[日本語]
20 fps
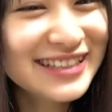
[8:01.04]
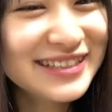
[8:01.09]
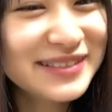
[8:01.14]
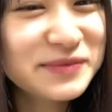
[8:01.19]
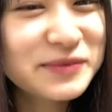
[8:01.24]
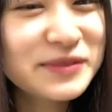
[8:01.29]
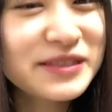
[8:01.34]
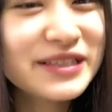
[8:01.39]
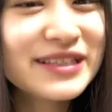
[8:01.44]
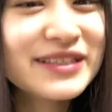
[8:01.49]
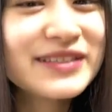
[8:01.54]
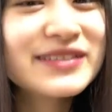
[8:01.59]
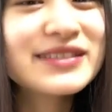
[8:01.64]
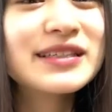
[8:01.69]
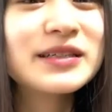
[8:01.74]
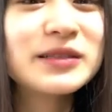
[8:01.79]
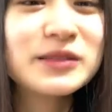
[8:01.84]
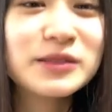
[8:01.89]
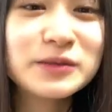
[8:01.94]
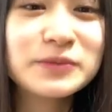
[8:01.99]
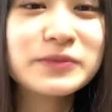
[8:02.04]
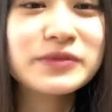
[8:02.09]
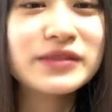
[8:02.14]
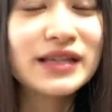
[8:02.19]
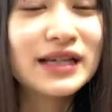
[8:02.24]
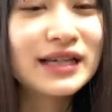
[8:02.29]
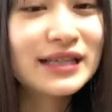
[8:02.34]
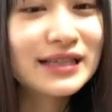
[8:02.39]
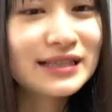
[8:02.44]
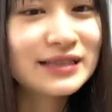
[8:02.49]
プリントさん50分
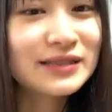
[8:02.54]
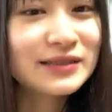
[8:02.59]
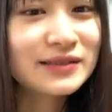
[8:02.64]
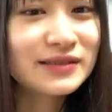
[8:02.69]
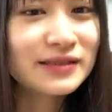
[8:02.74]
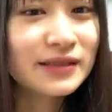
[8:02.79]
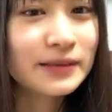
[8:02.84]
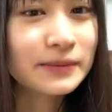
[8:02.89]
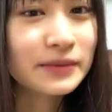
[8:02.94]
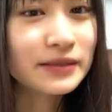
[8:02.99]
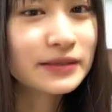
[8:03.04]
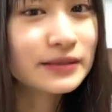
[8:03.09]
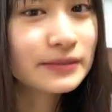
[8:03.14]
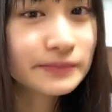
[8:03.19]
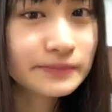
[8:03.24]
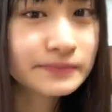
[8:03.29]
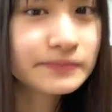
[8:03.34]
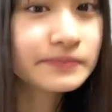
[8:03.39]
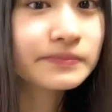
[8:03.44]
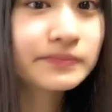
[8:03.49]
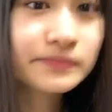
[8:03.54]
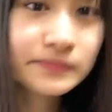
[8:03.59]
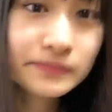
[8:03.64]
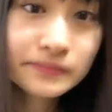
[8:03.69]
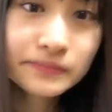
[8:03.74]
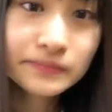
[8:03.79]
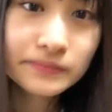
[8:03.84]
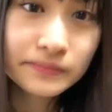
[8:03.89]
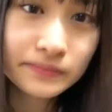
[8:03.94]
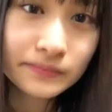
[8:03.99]
ありがとうございます
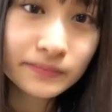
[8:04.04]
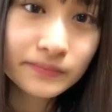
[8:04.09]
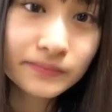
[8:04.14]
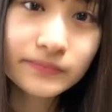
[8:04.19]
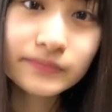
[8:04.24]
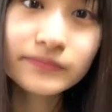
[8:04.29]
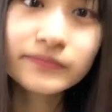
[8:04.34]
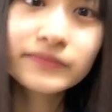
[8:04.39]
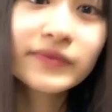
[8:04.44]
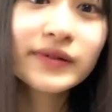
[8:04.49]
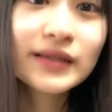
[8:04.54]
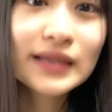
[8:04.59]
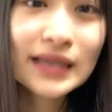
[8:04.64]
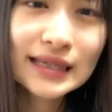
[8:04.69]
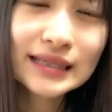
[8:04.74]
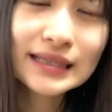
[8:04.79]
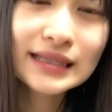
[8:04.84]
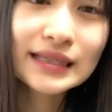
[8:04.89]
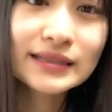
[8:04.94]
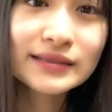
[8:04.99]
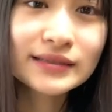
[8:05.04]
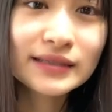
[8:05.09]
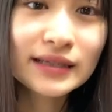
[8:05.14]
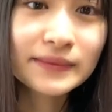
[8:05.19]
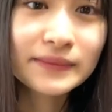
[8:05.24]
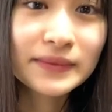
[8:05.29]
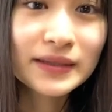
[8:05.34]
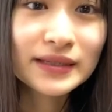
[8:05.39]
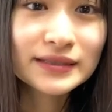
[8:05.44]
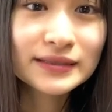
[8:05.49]
元気でござい
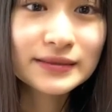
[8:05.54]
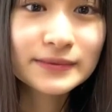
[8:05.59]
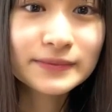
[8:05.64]
ます